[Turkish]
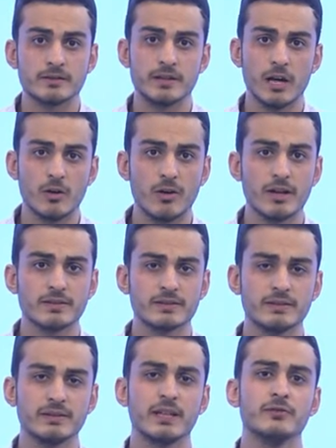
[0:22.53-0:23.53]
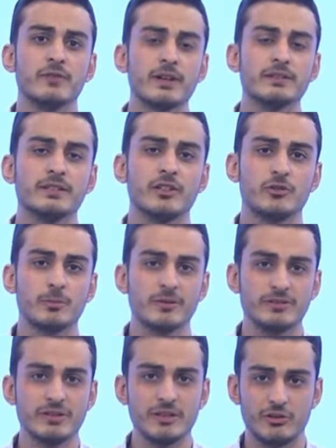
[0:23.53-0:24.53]
Davasından
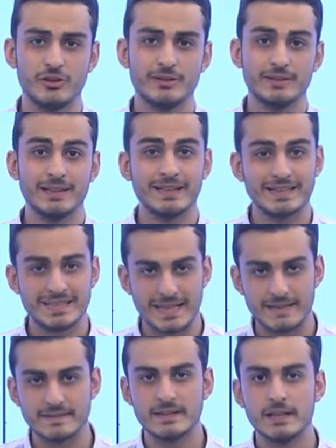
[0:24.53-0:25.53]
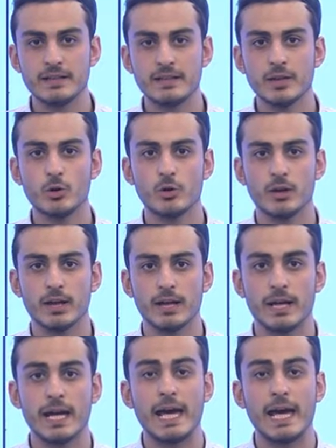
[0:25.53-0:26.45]
vazgeçmesi için kendilerine göre